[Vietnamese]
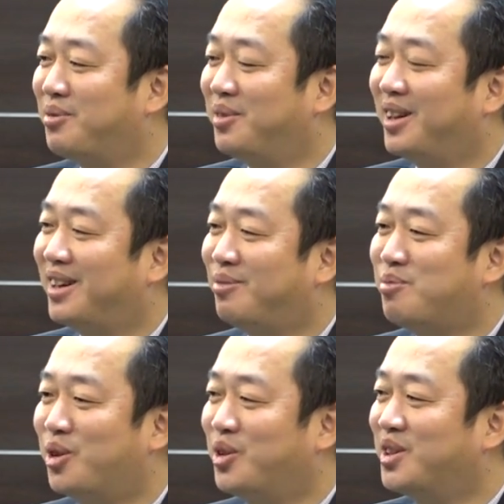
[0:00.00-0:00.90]
bởi vì là
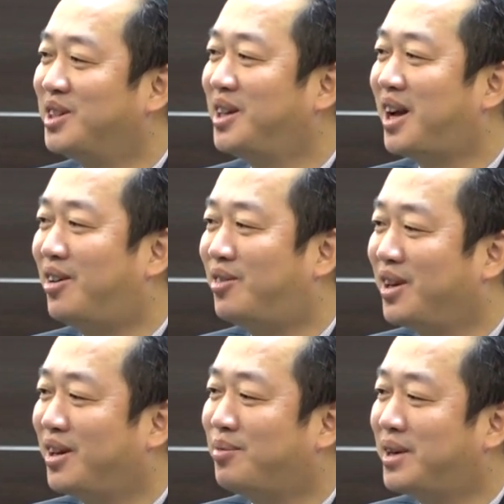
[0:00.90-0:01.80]
mùa tuyển sinh nào
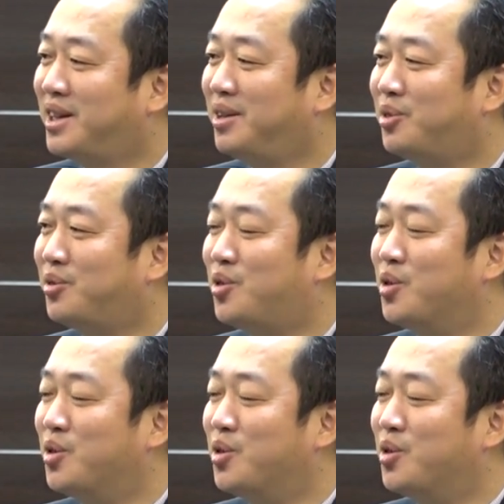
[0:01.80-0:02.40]
hay là bất kỳ một